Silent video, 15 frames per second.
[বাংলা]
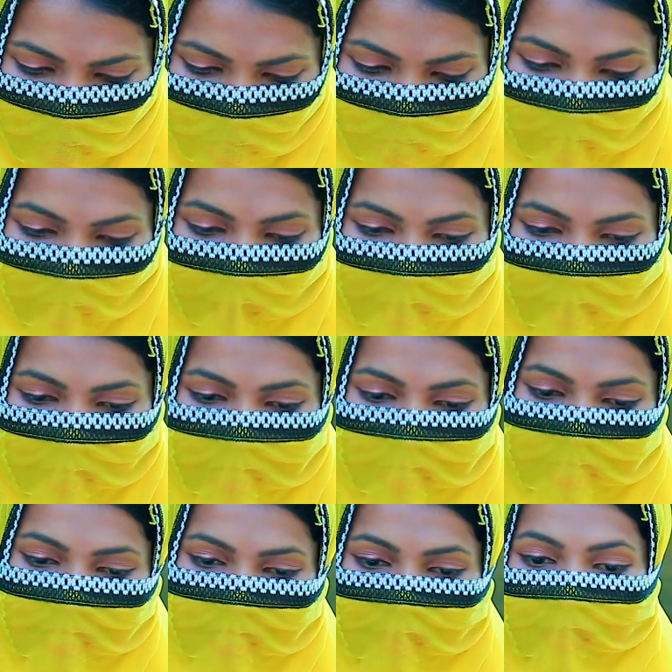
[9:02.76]
সে আমার কাছে
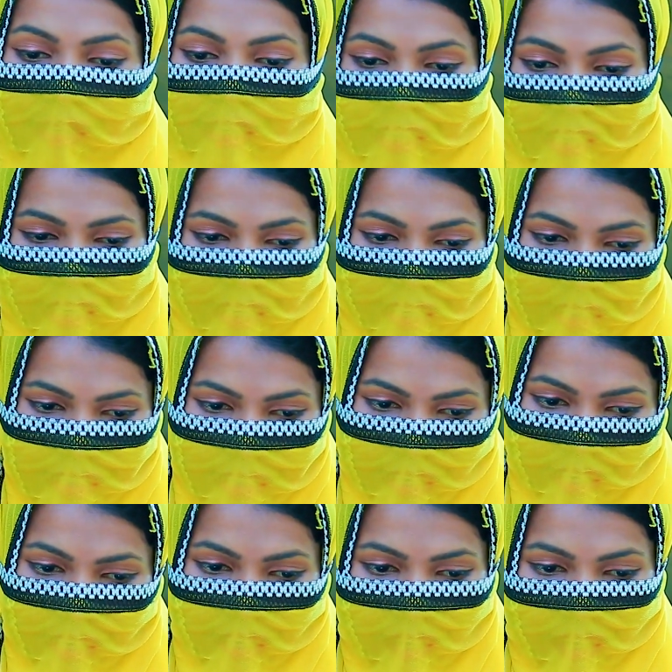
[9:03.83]
টাকা চায়